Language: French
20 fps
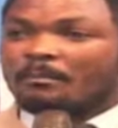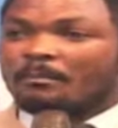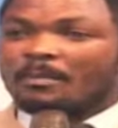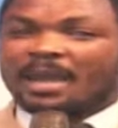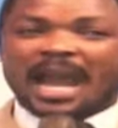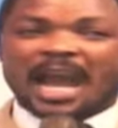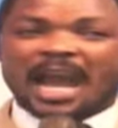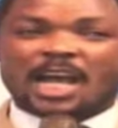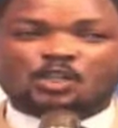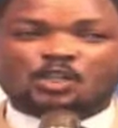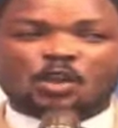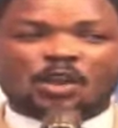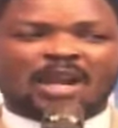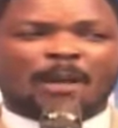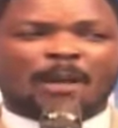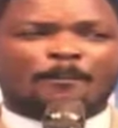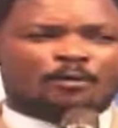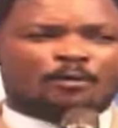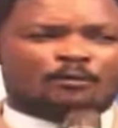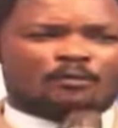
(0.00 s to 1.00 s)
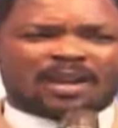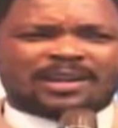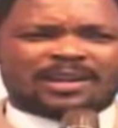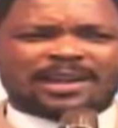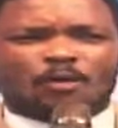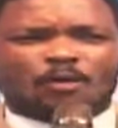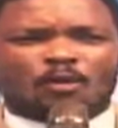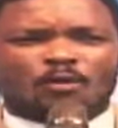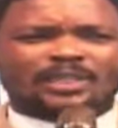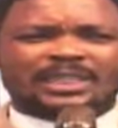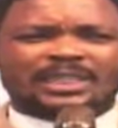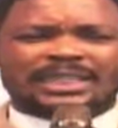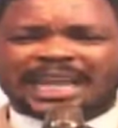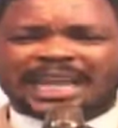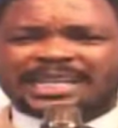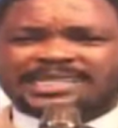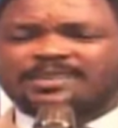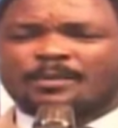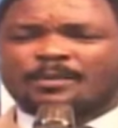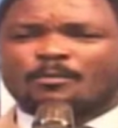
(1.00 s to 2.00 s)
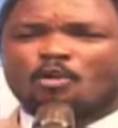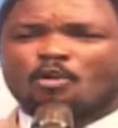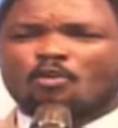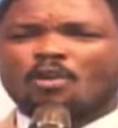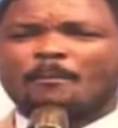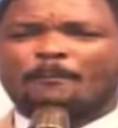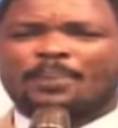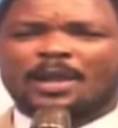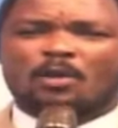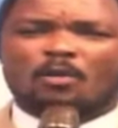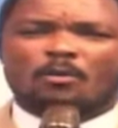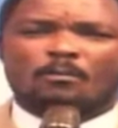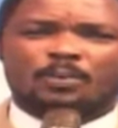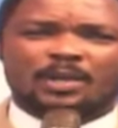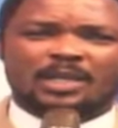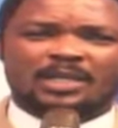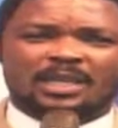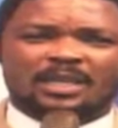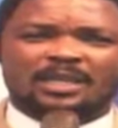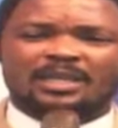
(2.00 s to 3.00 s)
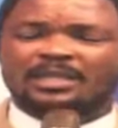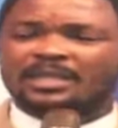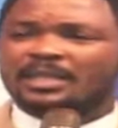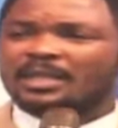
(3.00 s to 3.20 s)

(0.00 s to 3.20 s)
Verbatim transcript: Mais azongi na pouvoir un contexte un peu compliqué,